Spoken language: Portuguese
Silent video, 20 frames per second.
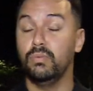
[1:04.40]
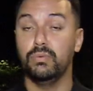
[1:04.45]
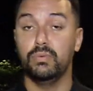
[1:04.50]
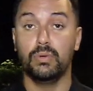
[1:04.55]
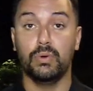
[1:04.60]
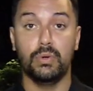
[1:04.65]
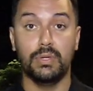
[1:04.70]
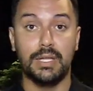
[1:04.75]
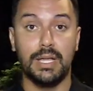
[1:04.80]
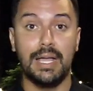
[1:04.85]
com
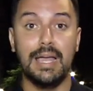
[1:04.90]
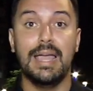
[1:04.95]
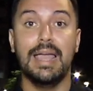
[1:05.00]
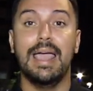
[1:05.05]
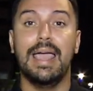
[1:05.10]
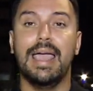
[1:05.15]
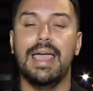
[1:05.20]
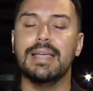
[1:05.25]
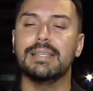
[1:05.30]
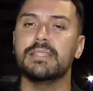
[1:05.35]
toda
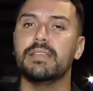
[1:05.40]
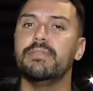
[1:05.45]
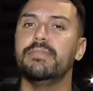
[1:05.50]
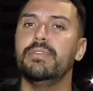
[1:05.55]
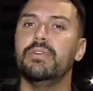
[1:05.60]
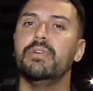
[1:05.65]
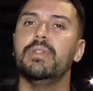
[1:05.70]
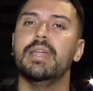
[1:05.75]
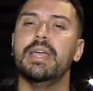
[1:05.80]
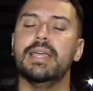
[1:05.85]

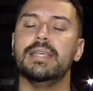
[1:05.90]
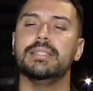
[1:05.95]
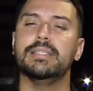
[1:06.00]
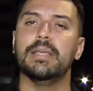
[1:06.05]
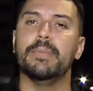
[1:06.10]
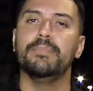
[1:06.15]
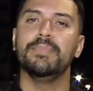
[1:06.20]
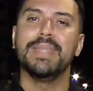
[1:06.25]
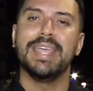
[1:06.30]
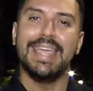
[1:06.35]
essa
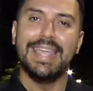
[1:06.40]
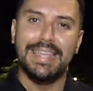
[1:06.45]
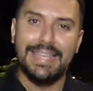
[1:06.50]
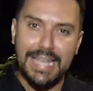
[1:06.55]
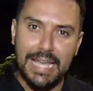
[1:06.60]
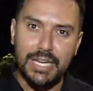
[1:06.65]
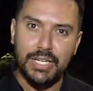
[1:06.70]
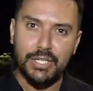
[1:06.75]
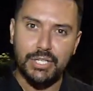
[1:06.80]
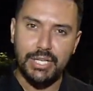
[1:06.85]
violência.
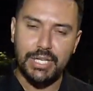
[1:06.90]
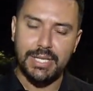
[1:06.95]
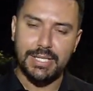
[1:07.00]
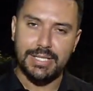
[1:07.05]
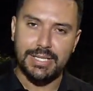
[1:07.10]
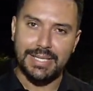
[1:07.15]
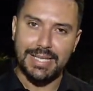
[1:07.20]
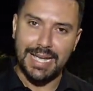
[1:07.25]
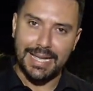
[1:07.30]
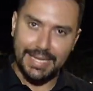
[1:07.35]
E ele
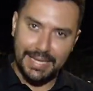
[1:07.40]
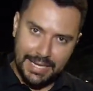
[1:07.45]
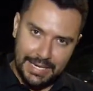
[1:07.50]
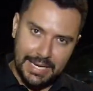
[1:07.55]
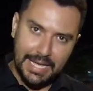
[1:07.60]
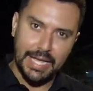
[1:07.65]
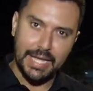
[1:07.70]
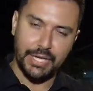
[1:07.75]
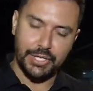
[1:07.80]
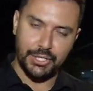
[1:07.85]
disse que
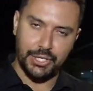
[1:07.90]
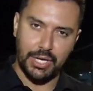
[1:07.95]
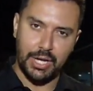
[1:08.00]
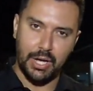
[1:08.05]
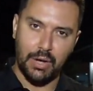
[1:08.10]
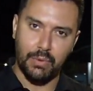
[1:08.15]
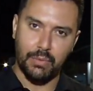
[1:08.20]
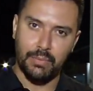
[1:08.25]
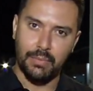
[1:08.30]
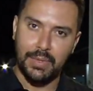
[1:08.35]
aqui na
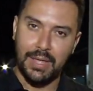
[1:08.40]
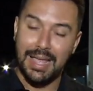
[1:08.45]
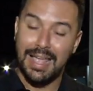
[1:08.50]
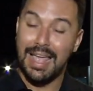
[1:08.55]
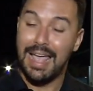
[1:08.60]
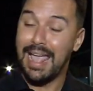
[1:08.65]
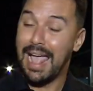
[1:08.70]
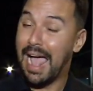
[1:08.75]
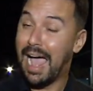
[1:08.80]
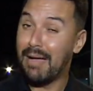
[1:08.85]
região
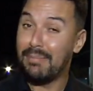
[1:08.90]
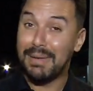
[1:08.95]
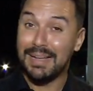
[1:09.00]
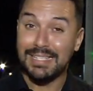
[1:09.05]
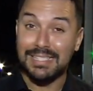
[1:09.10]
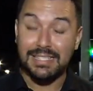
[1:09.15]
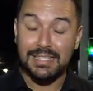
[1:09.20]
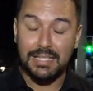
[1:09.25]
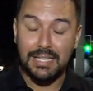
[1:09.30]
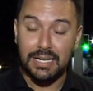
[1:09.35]
há
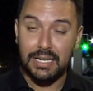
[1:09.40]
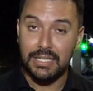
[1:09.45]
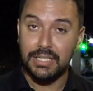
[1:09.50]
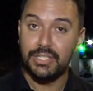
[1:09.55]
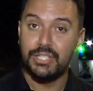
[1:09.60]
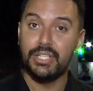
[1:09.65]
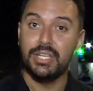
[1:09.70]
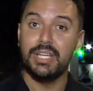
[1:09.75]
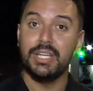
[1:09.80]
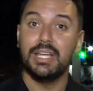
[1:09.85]

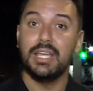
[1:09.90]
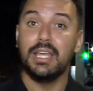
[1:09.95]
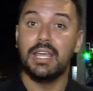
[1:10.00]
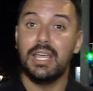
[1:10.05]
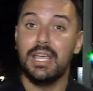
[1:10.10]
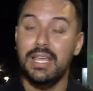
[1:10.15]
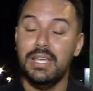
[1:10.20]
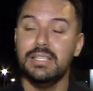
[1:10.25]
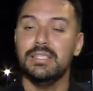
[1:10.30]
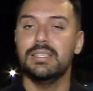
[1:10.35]
bastante
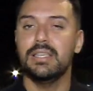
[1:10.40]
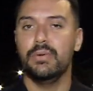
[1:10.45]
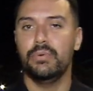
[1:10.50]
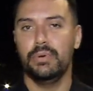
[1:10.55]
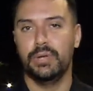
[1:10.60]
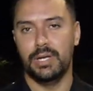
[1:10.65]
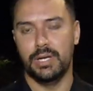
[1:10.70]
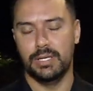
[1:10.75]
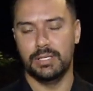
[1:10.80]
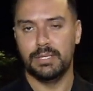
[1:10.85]

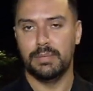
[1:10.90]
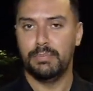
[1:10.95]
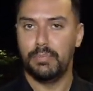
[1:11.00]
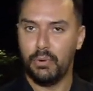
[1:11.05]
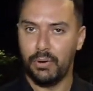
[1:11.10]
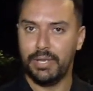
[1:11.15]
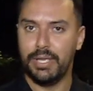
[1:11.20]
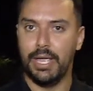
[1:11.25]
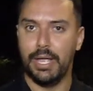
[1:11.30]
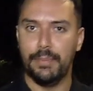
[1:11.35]
insegurança.
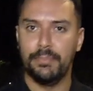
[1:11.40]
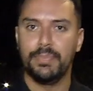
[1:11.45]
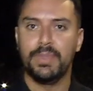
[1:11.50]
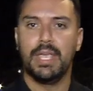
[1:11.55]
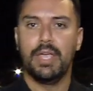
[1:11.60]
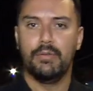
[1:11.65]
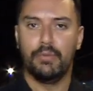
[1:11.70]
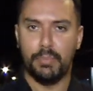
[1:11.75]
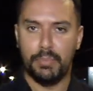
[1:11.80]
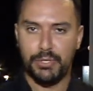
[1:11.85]
Por quê?
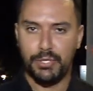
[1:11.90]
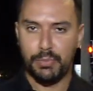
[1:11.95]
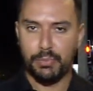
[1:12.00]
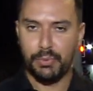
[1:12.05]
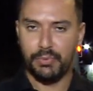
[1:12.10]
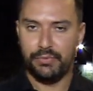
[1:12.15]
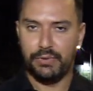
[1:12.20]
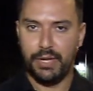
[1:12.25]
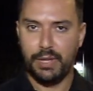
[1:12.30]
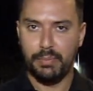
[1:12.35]
Vou
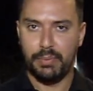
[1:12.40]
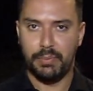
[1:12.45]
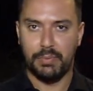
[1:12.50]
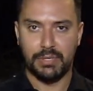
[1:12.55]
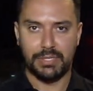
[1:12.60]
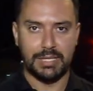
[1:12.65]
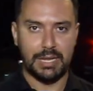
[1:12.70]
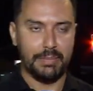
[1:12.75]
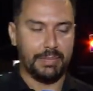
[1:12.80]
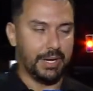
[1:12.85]
pedir para o
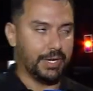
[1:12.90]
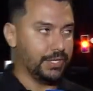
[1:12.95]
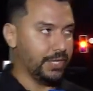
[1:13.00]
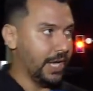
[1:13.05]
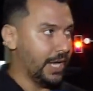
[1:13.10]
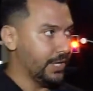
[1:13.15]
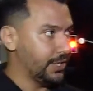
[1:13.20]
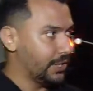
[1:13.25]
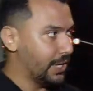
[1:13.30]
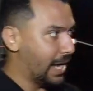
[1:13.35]
Felipe mostrar para a
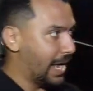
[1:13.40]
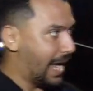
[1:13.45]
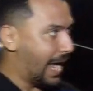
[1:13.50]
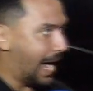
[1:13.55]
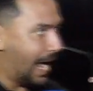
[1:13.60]
gente.